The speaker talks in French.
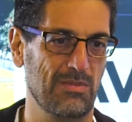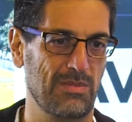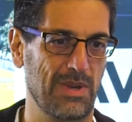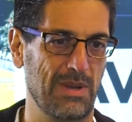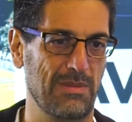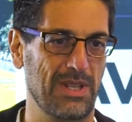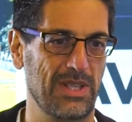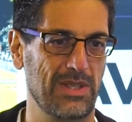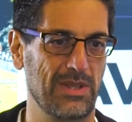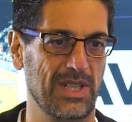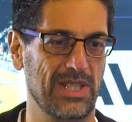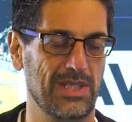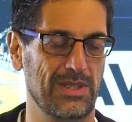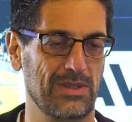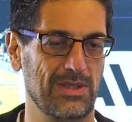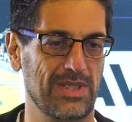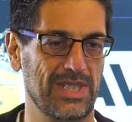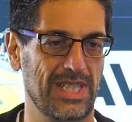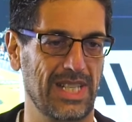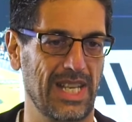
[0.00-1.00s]
pas mal de
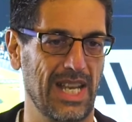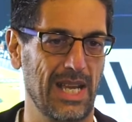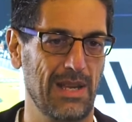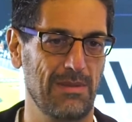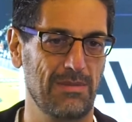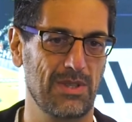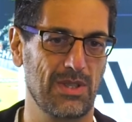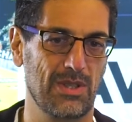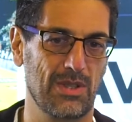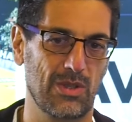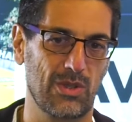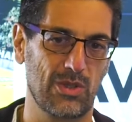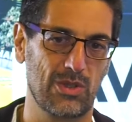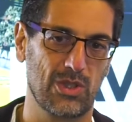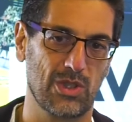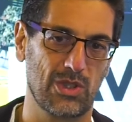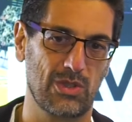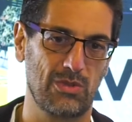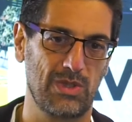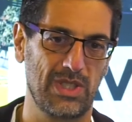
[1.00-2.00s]
réseaux cyclables.
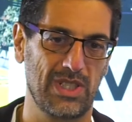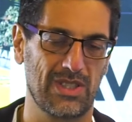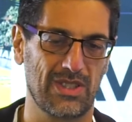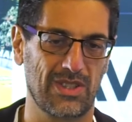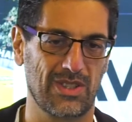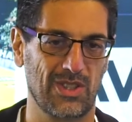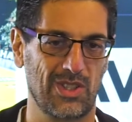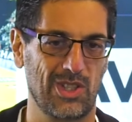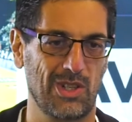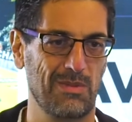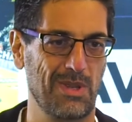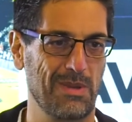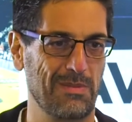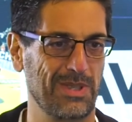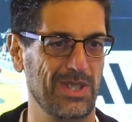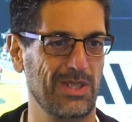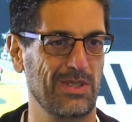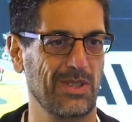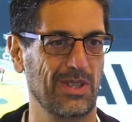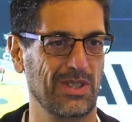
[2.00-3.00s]
Aujourd'hui, Grenoble a
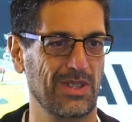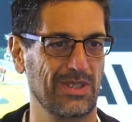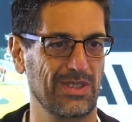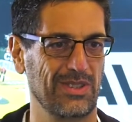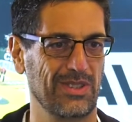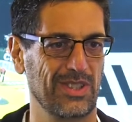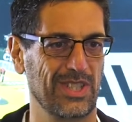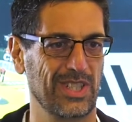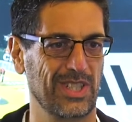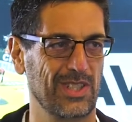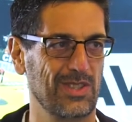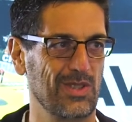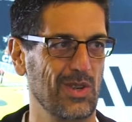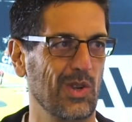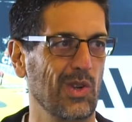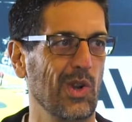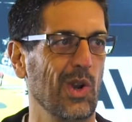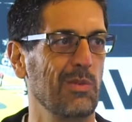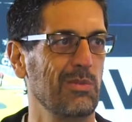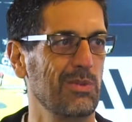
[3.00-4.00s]
pris une, orientation
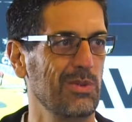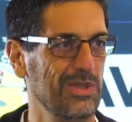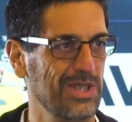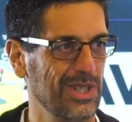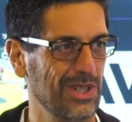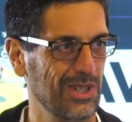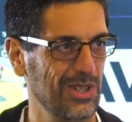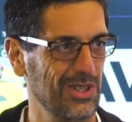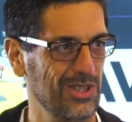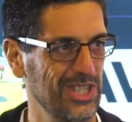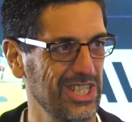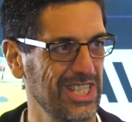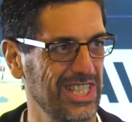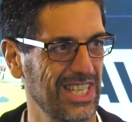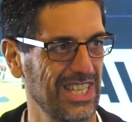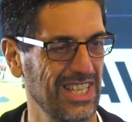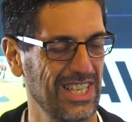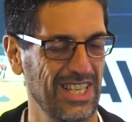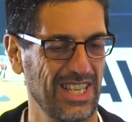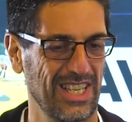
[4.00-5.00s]
encore plus
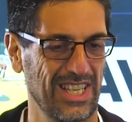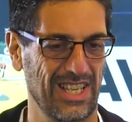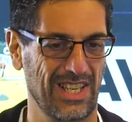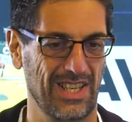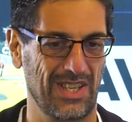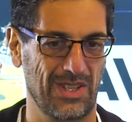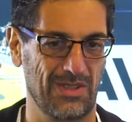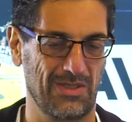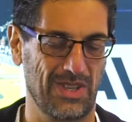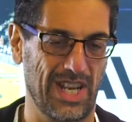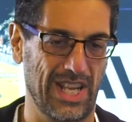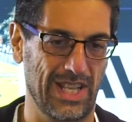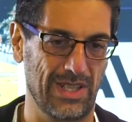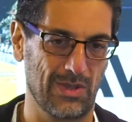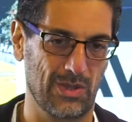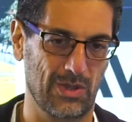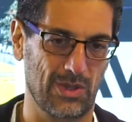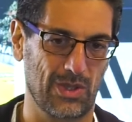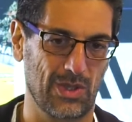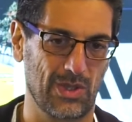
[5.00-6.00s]
écologique. voilà,
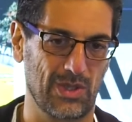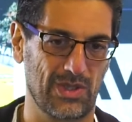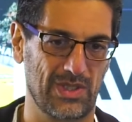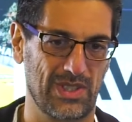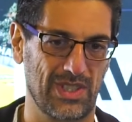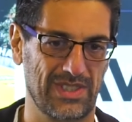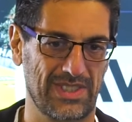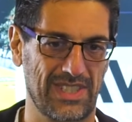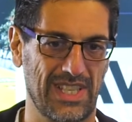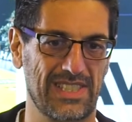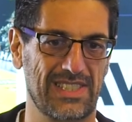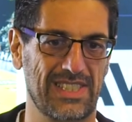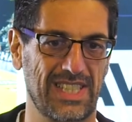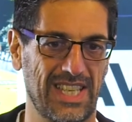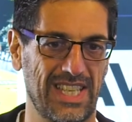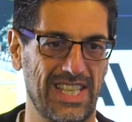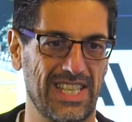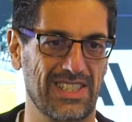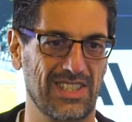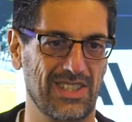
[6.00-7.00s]
donc sans
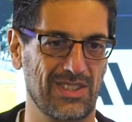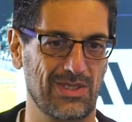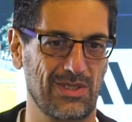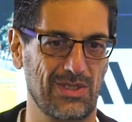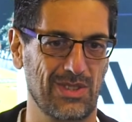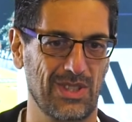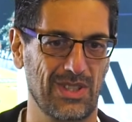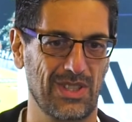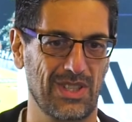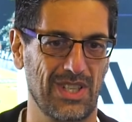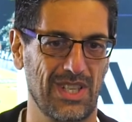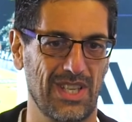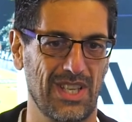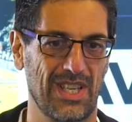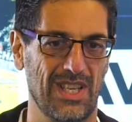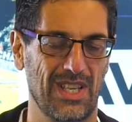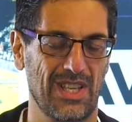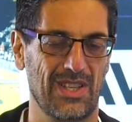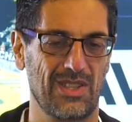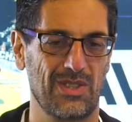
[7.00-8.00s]
s'inscrire dans une,
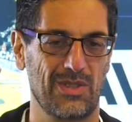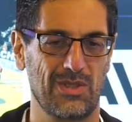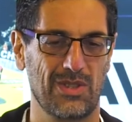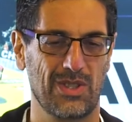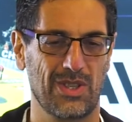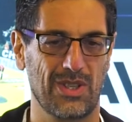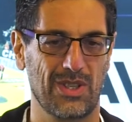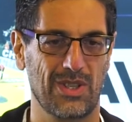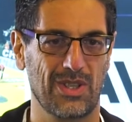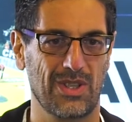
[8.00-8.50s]
une,